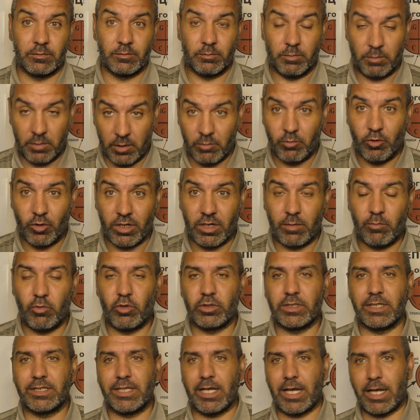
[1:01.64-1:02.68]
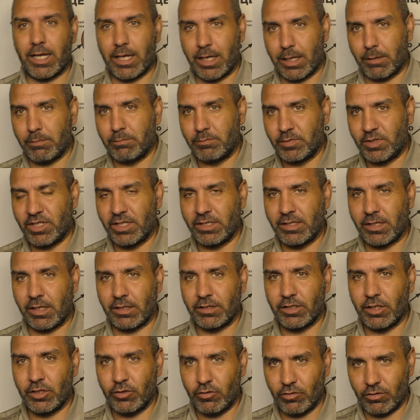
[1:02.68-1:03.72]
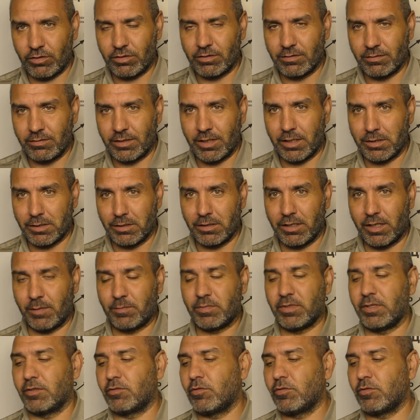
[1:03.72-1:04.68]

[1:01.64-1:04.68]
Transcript: прибор работает, а сигнал не идет на эти лапки,